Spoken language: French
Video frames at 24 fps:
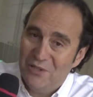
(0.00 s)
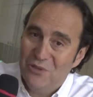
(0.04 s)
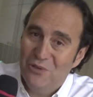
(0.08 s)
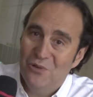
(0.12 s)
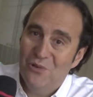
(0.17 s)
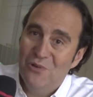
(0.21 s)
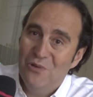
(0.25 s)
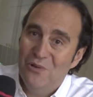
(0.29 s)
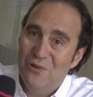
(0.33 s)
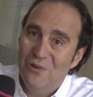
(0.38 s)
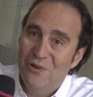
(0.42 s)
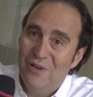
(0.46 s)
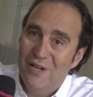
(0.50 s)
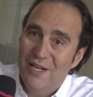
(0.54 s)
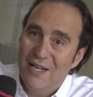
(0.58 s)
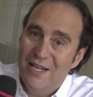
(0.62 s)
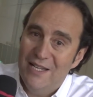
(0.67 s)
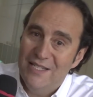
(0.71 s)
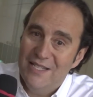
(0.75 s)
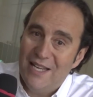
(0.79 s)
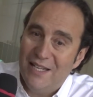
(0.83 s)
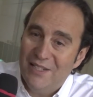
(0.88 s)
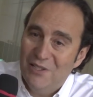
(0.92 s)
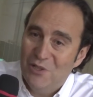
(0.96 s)
que
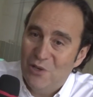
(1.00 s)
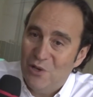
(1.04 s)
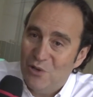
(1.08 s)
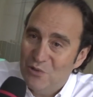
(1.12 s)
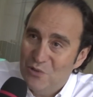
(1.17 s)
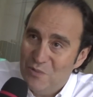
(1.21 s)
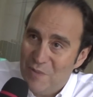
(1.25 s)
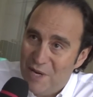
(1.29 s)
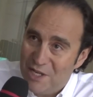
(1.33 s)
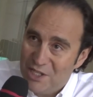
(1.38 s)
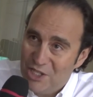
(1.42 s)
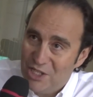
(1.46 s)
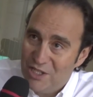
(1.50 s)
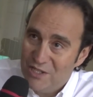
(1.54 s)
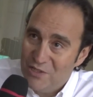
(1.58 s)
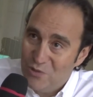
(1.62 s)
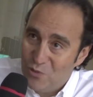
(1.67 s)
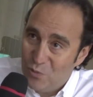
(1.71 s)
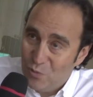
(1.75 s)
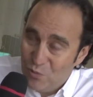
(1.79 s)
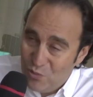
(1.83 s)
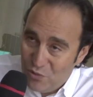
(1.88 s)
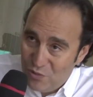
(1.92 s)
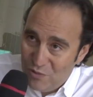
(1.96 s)
les acteurs du marché
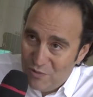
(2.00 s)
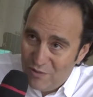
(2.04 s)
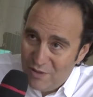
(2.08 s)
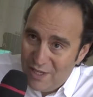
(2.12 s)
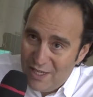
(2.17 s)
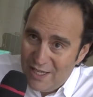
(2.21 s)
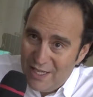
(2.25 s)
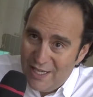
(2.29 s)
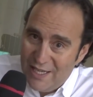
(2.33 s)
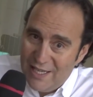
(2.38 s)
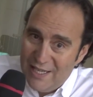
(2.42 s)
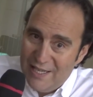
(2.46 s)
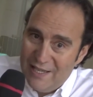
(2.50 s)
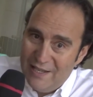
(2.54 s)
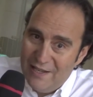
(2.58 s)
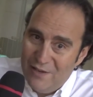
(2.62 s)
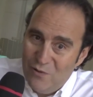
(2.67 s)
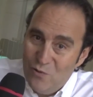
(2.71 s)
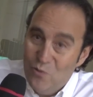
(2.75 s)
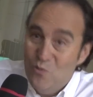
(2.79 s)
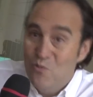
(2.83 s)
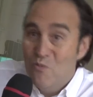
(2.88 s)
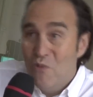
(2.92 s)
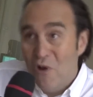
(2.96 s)
sont bons
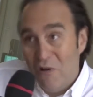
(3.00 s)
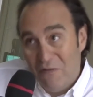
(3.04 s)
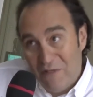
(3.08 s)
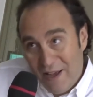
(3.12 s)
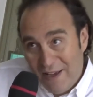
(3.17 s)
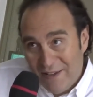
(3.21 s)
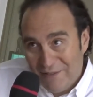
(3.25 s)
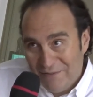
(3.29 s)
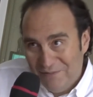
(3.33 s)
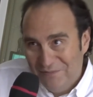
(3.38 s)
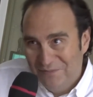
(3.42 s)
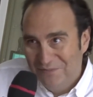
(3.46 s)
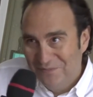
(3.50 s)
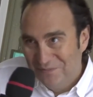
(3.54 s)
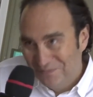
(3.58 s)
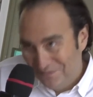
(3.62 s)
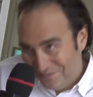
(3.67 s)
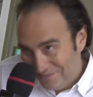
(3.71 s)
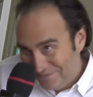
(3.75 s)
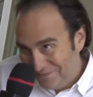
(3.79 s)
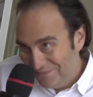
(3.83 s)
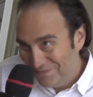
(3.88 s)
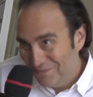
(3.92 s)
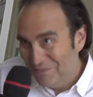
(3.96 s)
ou mauvais,
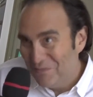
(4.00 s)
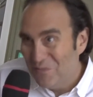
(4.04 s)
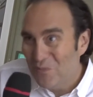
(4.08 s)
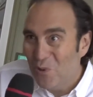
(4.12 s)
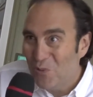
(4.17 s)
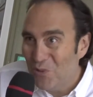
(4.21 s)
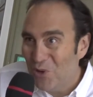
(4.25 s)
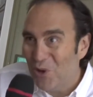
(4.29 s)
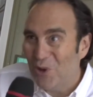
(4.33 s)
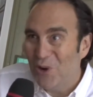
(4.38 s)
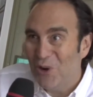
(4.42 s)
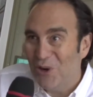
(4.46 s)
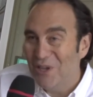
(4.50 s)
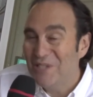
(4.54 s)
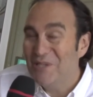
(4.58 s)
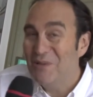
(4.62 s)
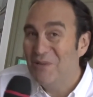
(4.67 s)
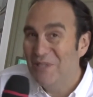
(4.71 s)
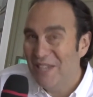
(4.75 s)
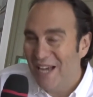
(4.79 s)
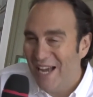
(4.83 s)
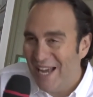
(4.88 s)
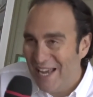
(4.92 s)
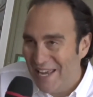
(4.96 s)
bons dans leurs
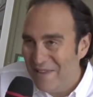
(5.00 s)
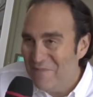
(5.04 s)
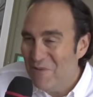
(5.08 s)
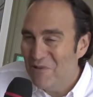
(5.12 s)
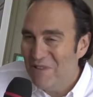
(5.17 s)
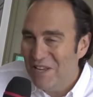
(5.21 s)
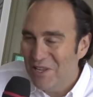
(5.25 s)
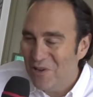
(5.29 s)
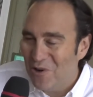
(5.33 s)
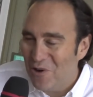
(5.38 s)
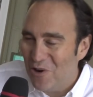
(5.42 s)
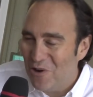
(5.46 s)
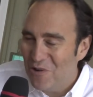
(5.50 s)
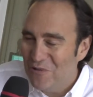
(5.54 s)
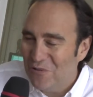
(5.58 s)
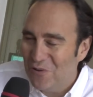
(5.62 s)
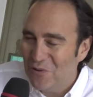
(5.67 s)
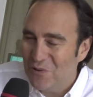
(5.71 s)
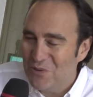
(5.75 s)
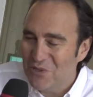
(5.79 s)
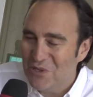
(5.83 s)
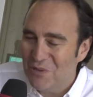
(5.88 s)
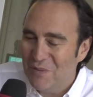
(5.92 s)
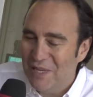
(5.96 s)
résultats et mauvais dans leur offre aux
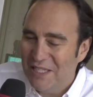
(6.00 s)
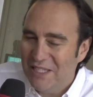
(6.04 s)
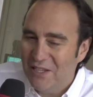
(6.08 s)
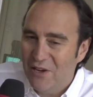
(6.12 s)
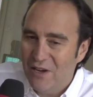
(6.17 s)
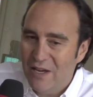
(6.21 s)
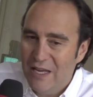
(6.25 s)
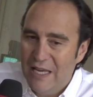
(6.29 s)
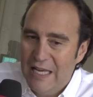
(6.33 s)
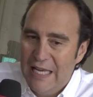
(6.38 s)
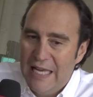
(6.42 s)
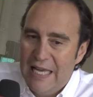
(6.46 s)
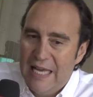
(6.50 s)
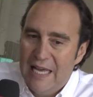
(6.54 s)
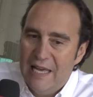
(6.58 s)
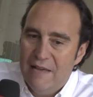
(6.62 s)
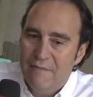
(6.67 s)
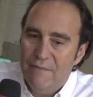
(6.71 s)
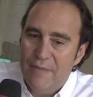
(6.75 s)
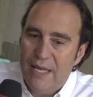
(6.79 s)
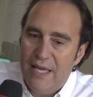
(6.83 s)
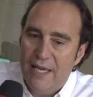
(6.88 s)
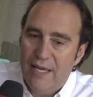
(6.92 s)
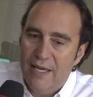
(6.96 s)
consommateurs,
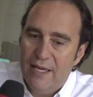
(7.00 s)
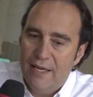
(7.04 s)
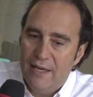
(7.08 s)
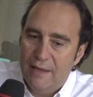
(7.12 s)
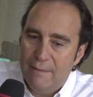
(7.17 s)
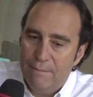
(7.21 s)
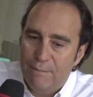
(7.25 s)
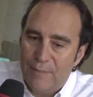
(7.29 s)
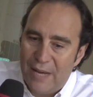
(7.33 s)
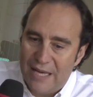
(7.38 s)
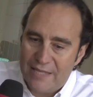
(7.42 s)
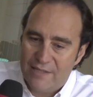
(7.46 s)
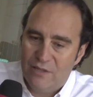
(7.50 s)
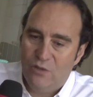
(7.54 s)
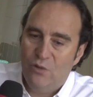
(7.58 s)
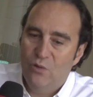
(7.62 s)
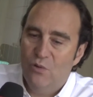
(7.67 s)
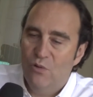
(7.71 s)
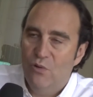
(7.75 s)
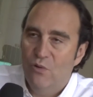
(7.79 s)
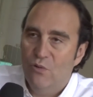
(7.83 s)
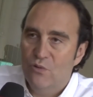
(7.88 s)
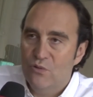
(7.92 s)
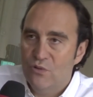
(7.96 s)
mais parce
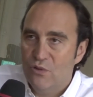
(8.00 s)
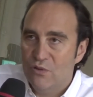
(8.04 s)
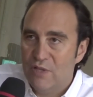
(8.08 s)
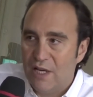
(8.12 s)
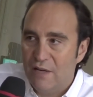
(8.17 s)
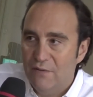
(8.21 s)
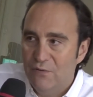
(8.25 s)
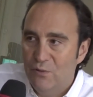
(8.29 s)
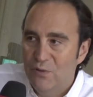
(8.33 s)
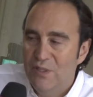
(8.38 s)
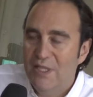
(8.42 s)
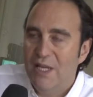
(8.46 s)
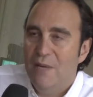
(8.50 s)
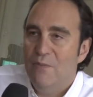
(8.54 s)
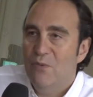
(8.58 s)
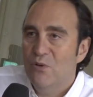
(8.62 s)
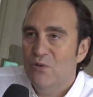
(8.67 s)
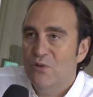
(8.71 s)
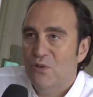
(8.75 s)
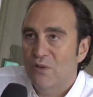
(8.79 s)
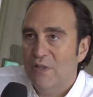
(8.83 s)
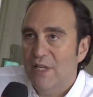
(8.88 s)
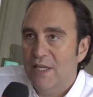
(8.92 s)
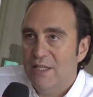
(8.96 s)
qu'on se sera vu tellement
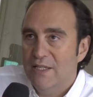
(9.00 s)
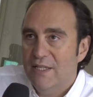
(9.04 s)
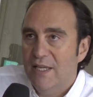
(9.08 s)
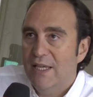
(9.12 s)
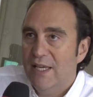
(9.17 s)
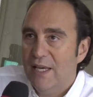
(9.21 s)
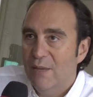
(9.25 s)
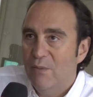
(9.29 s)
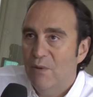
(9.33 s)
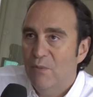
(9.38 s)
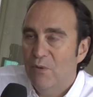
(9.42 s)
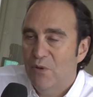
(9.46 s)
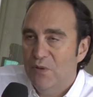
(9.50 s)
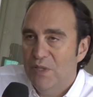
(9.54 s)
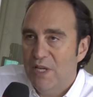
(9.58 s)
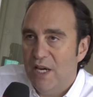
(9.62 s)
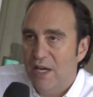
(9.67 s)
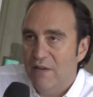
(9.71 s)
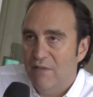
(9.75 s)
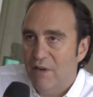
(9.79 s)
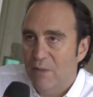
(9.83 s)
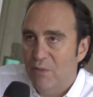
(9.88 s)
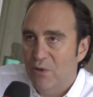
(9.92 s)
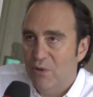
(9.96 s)
surtaxé qu'à un moment, on n'y
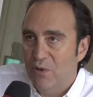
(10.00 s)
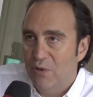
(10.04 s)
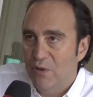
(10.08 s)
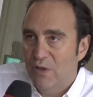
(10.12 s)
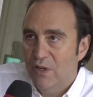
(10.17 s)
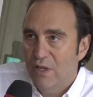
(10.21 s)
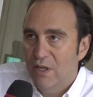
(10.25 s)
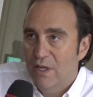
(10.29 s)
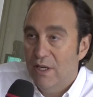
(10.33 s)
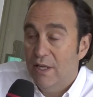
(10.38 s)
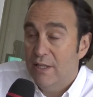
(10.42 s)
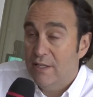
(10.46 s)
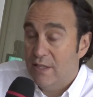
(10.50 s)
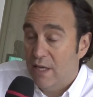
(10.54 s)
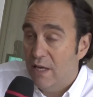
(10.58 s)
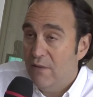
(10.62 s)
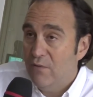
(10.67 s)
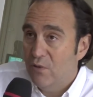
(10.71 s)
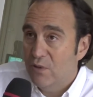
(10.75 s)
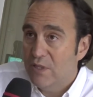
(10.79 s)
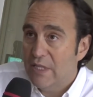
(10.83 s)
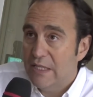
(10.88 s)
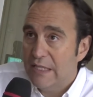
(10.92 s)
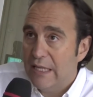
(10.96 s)
arrivera plus. Et ça, il
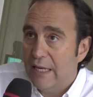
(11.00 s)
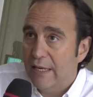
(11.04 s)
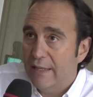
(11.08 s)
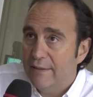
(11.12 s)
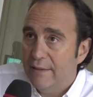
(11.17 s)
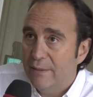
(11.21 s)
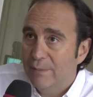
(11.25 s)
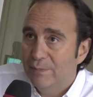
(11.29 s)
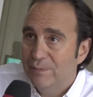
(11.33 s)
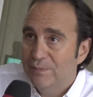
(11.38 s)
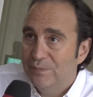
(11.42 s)
faut que ça s'arrête.